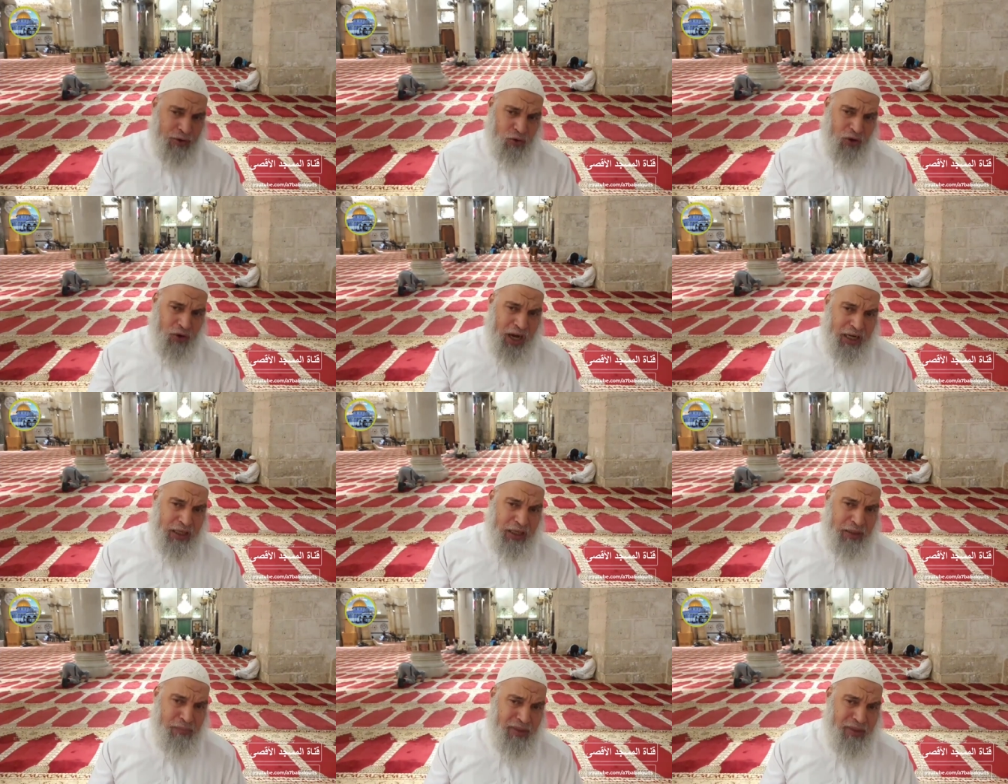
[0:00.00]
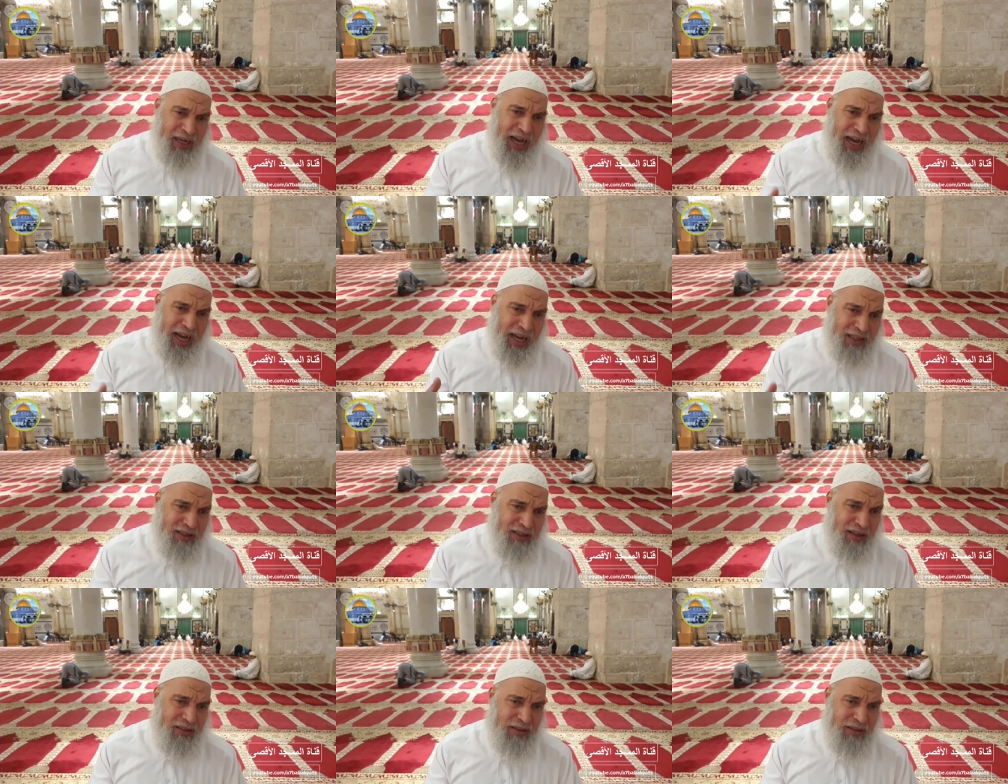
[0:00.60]
إخواني من
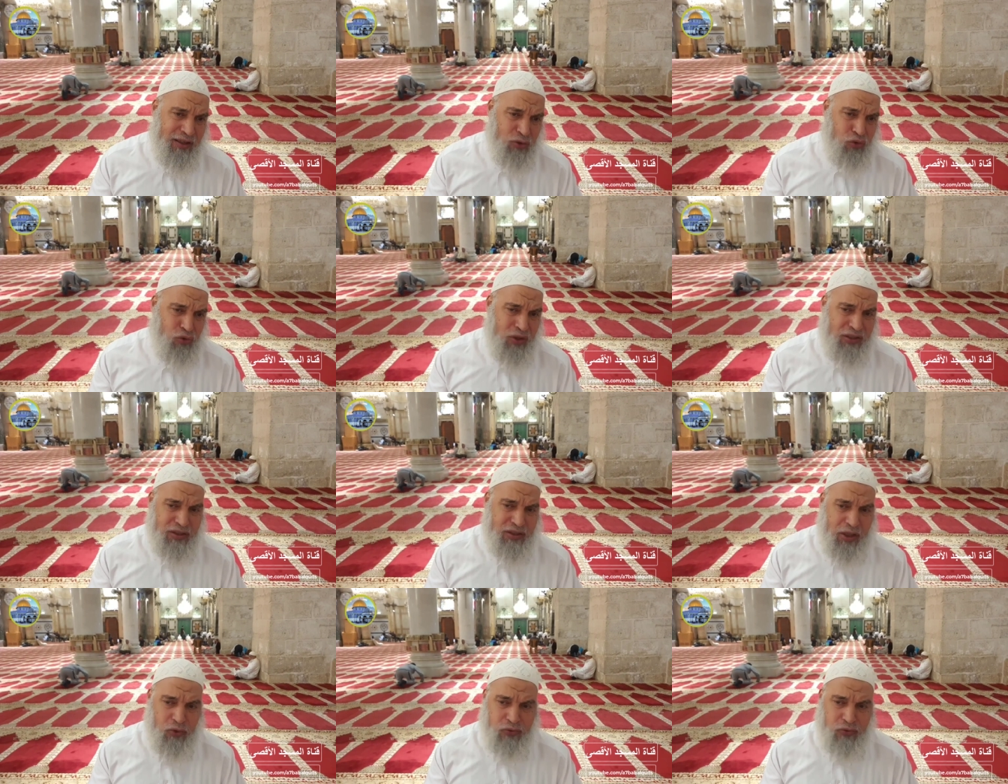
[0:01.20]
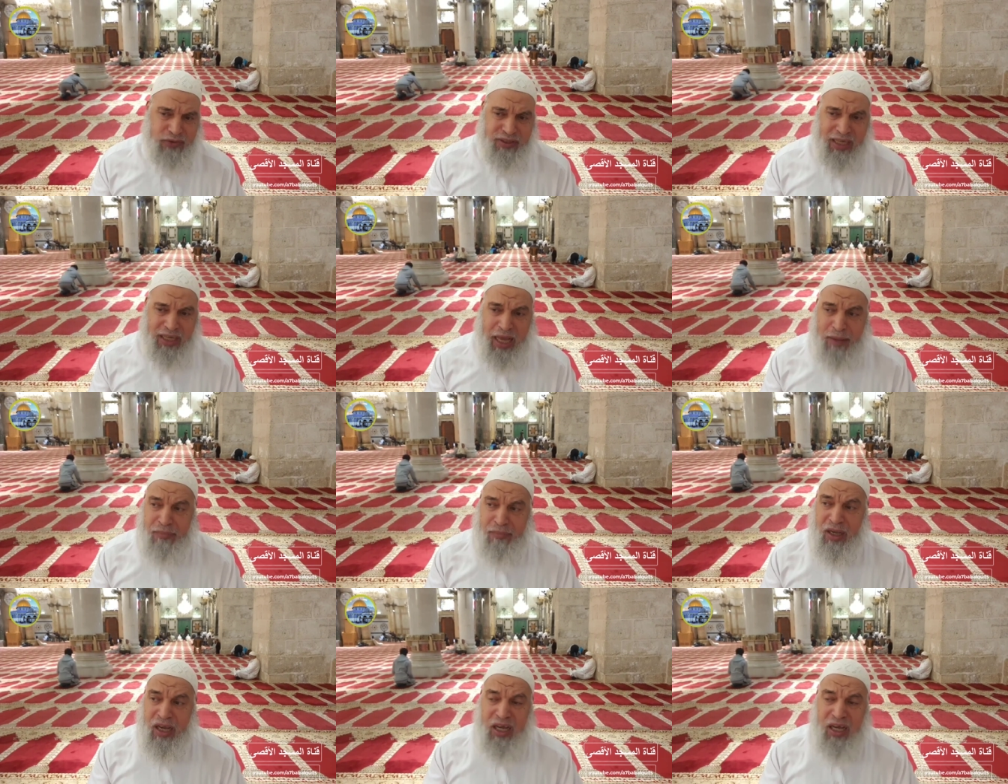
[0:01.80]
أحاديث الرسول صلى الله عليه
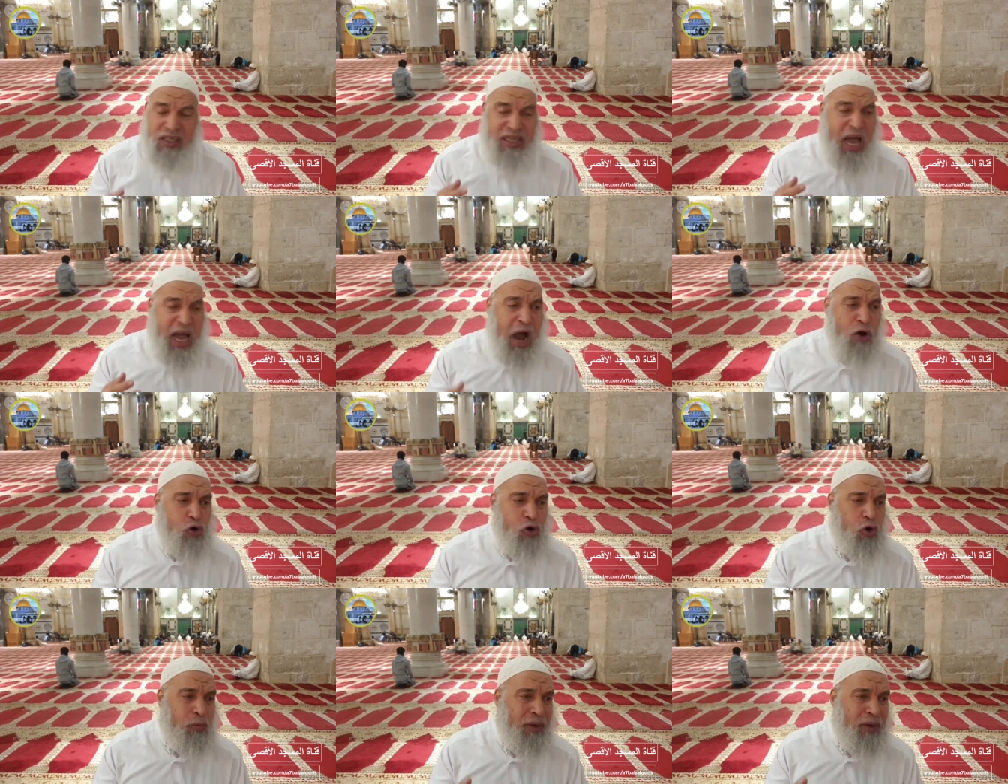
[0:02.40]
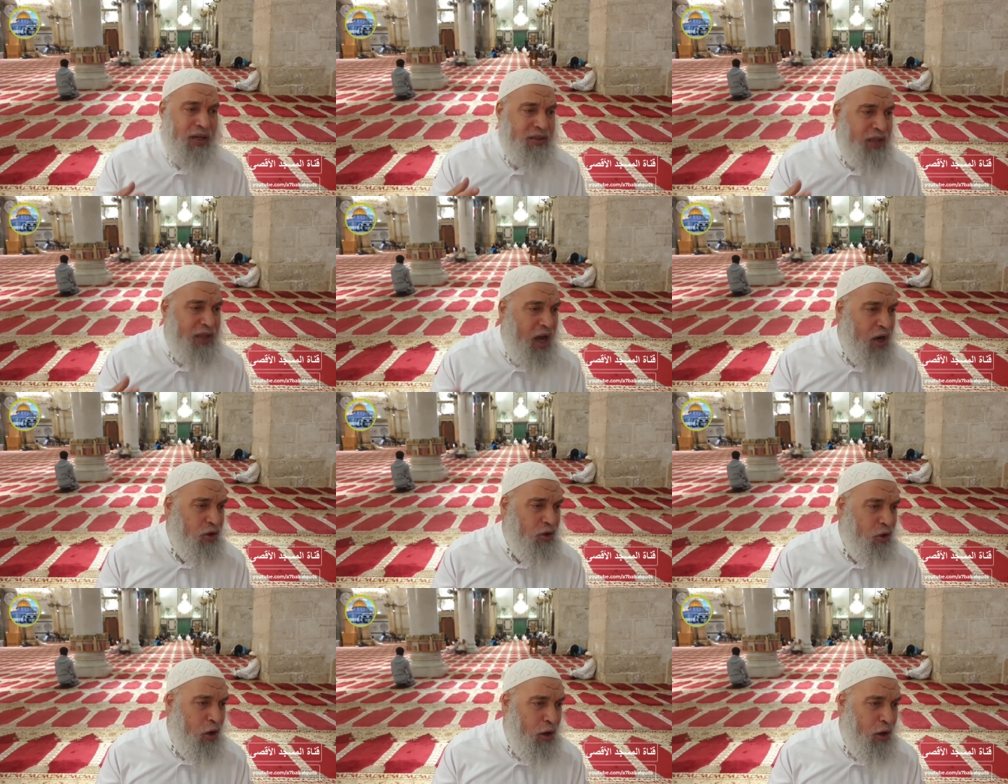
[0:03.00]
وسلم داووا
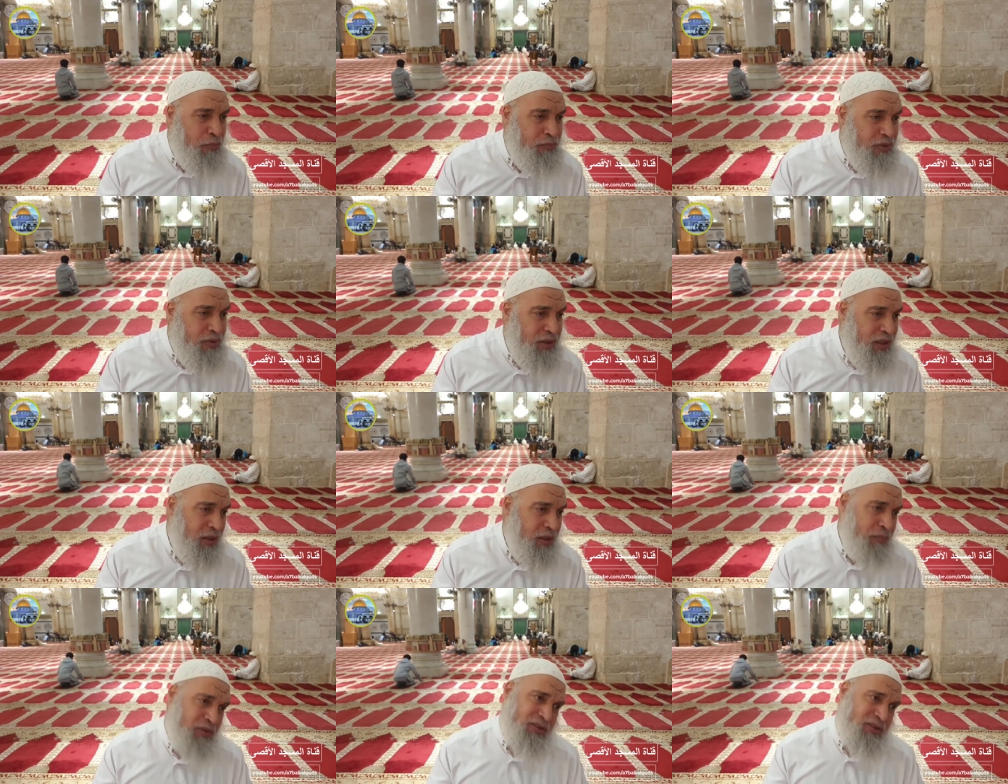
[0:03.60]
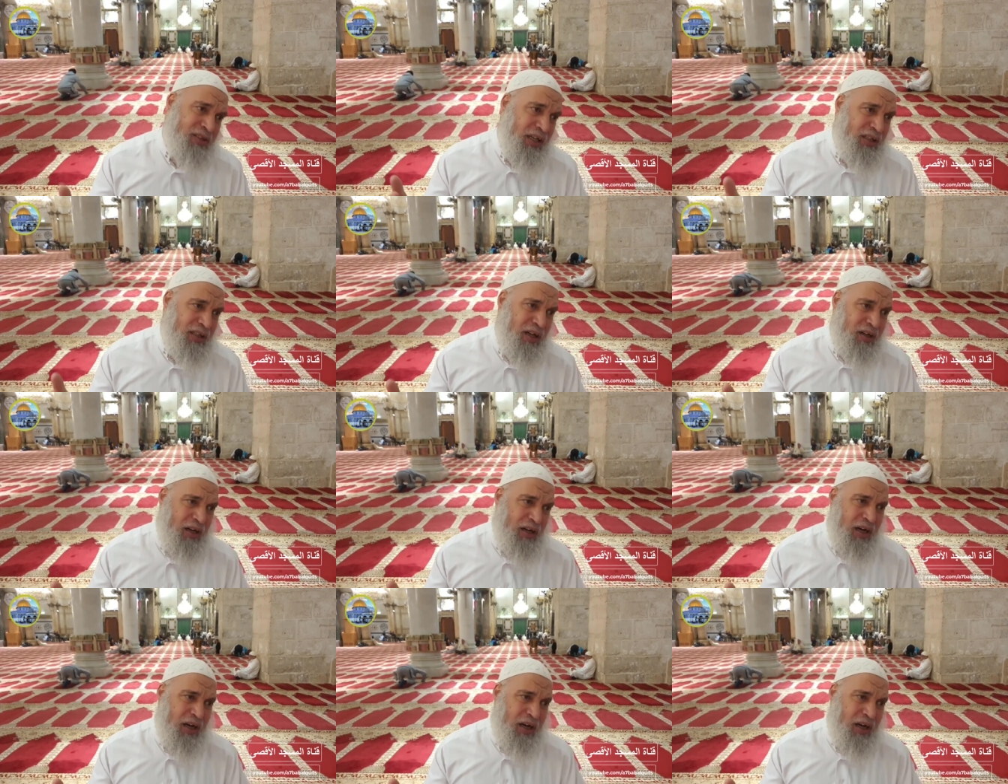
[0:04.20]
مرضاكم بالصدقة